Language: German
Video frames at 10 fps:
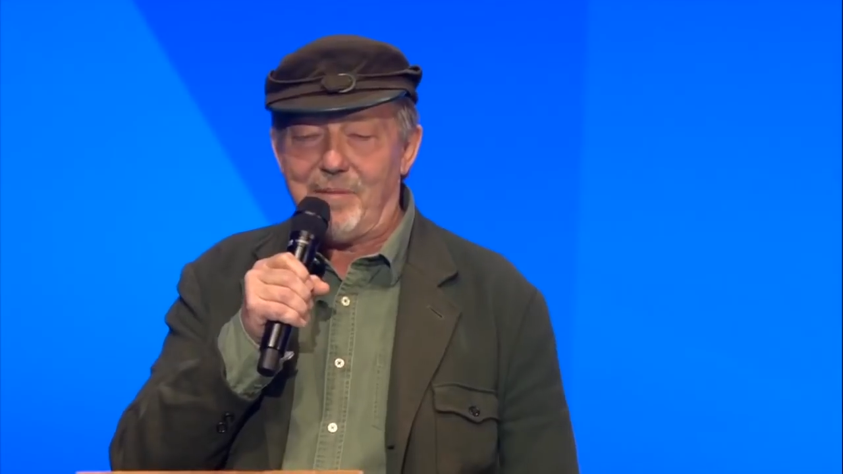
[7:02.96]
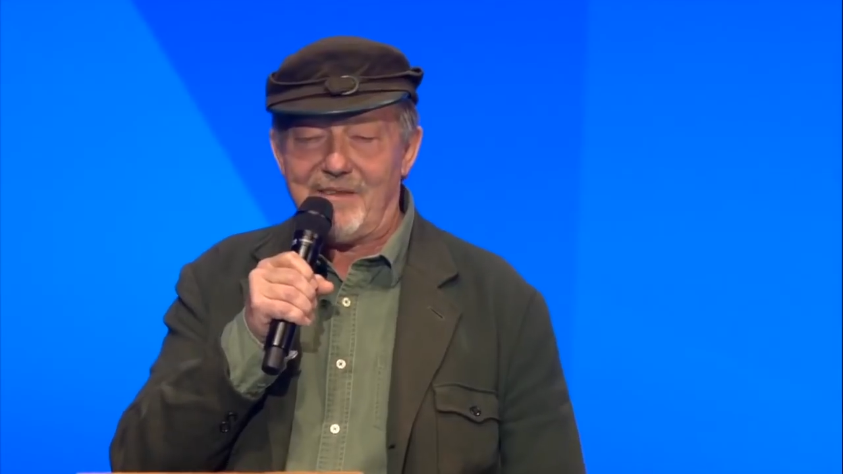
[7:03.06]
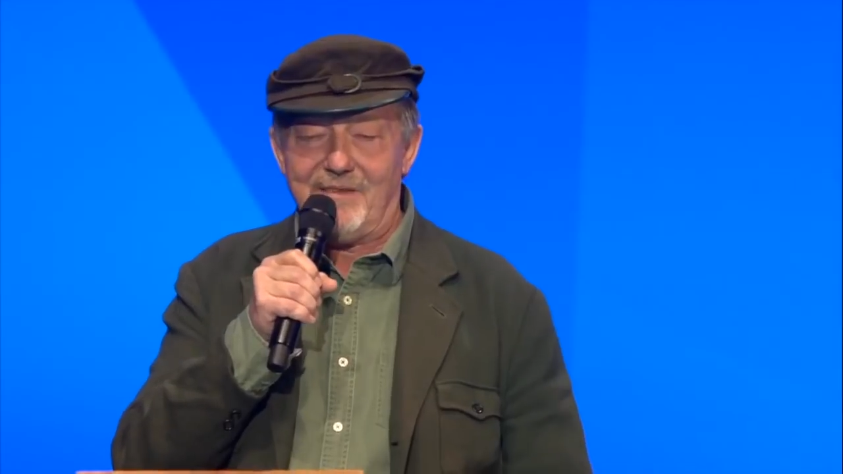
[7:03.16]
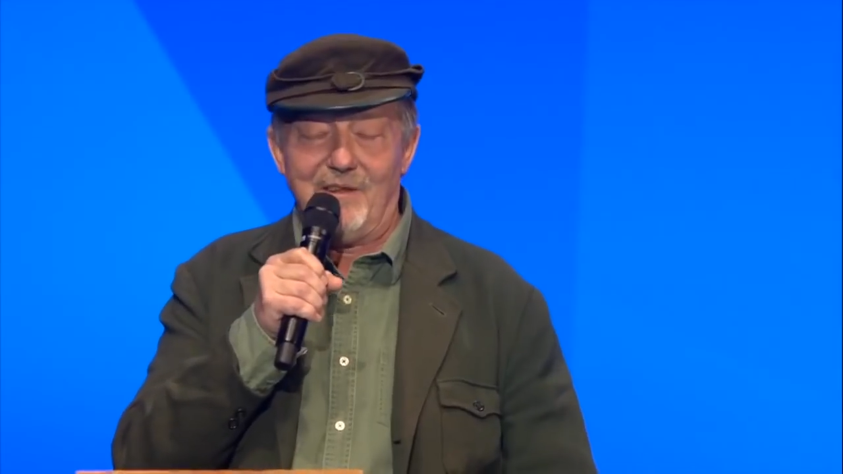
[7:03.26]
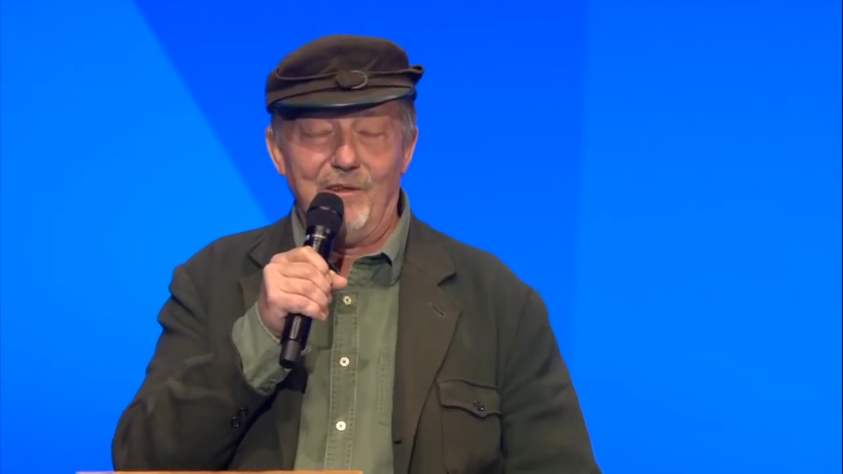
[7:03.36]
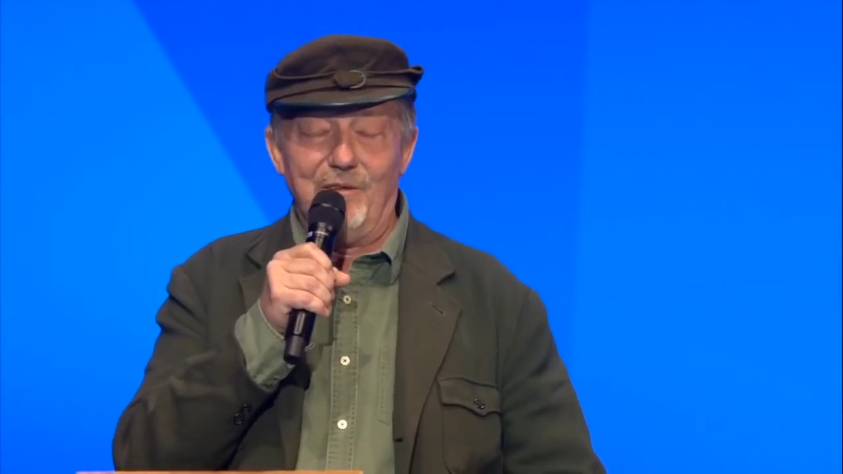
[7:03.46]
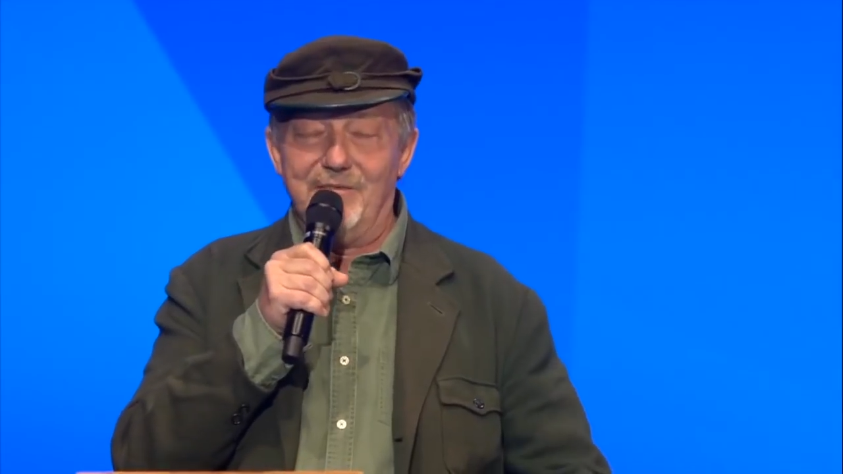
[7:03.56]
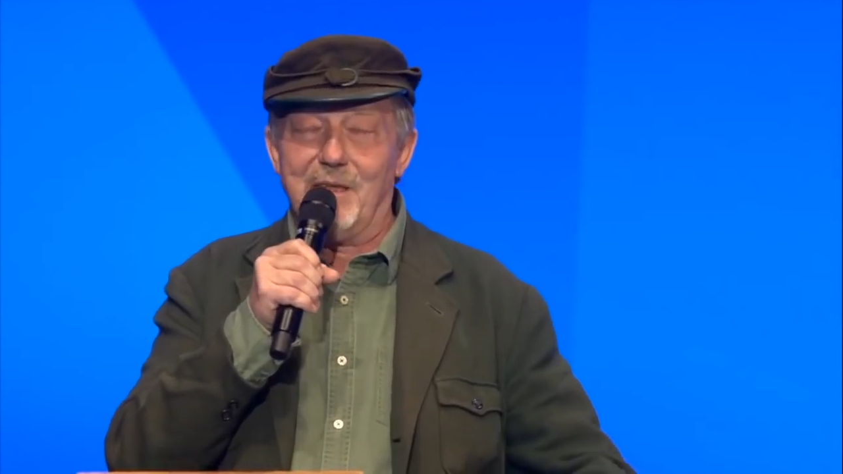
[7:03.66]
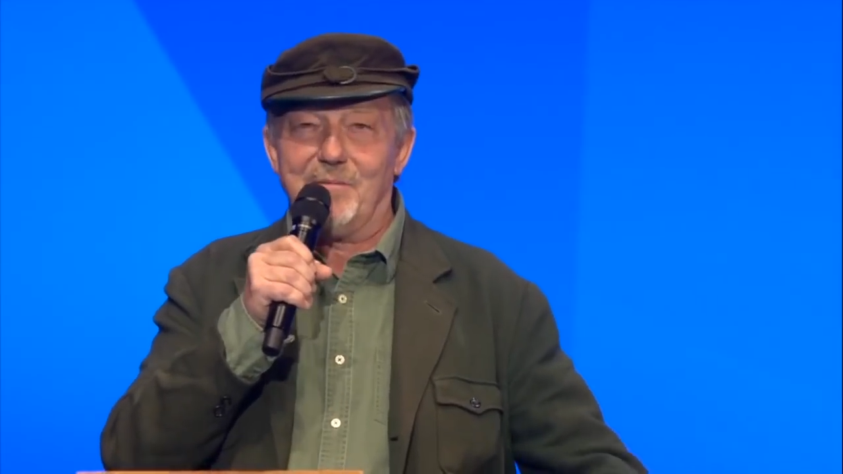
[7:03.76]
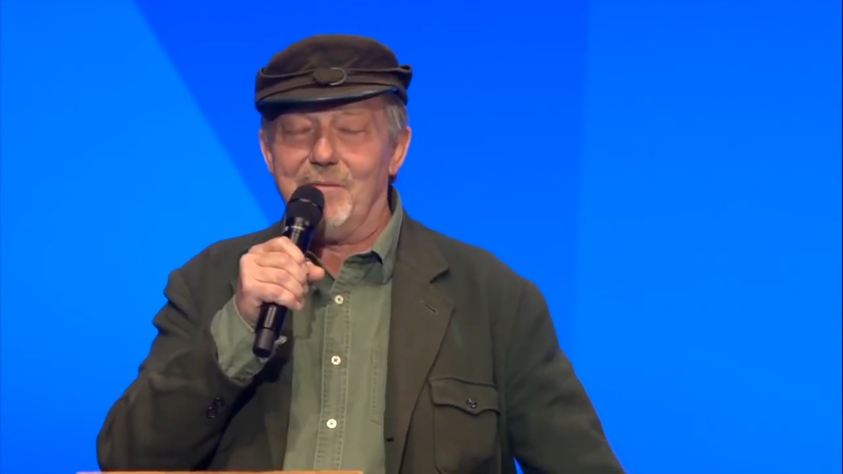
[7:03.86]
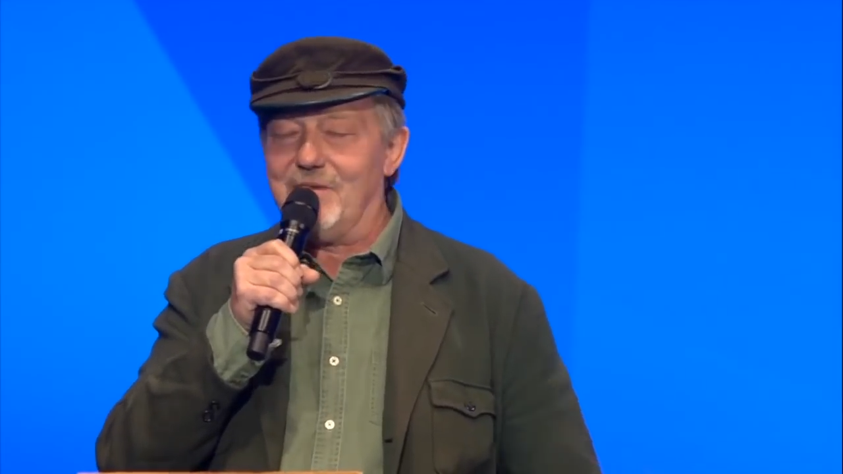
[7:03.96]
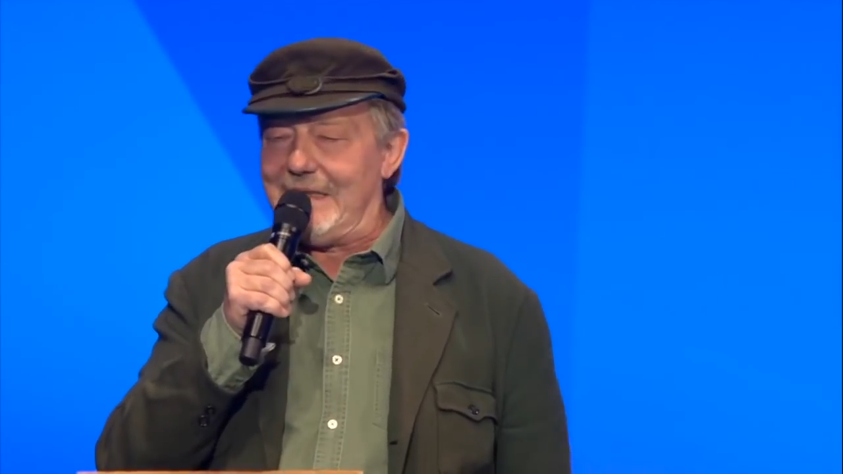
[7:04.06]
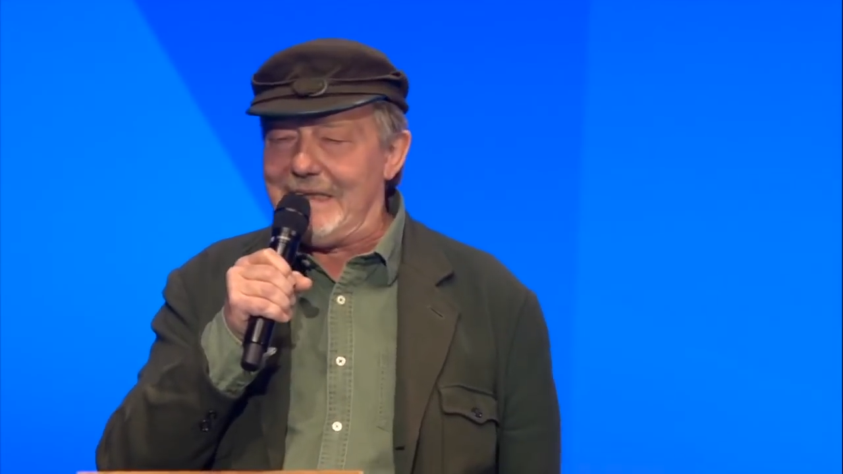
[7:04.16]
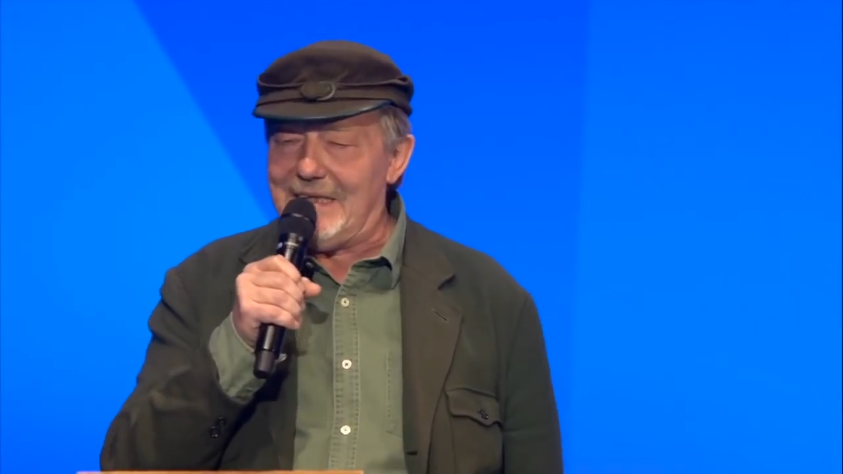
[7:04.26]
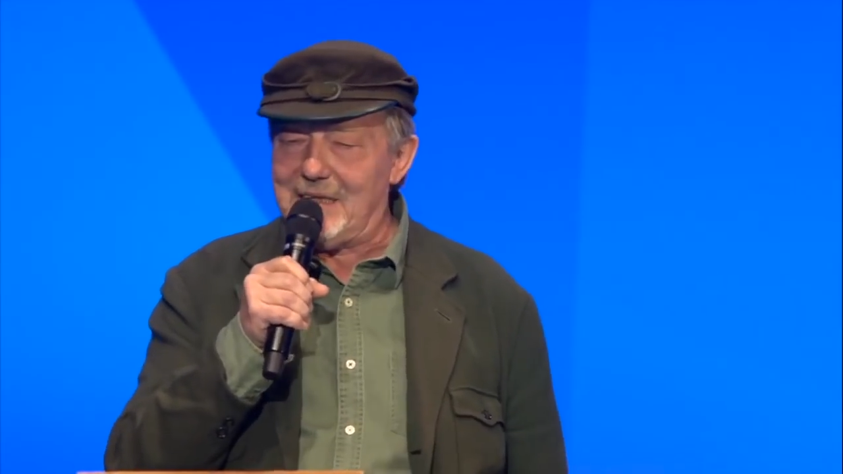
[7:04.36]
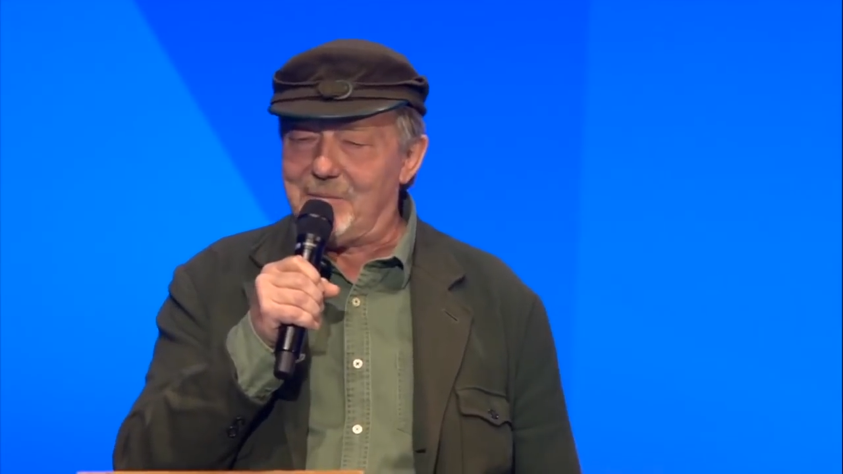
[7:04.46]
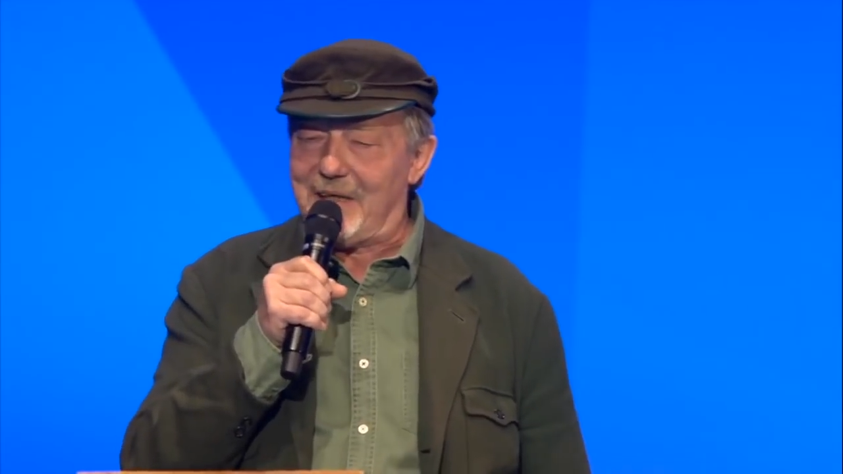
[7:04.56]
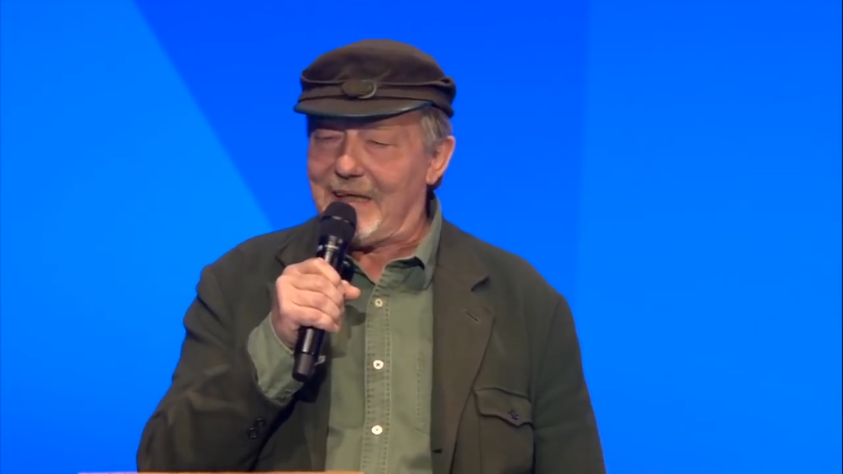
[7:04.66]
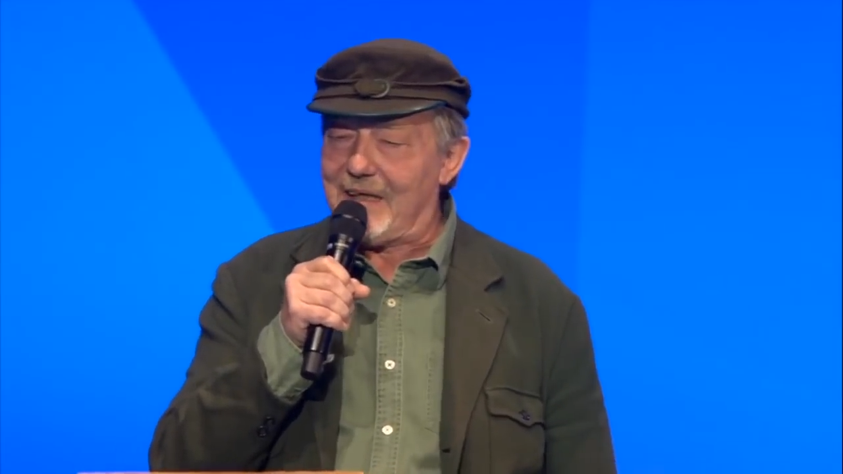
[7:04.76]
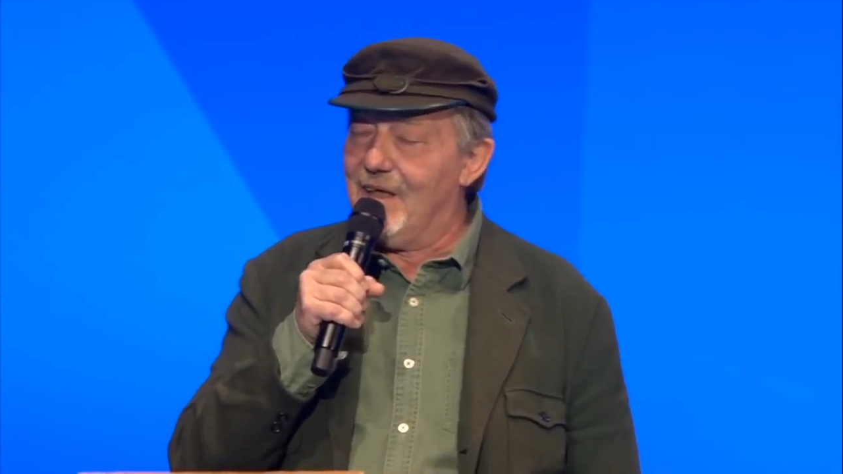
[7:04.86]
Passende Löwen gibt es im
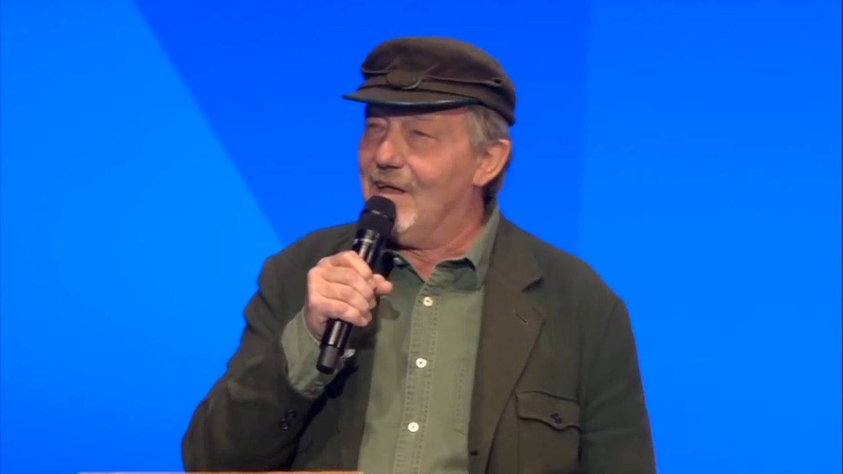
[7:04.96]
Serengeti-Park.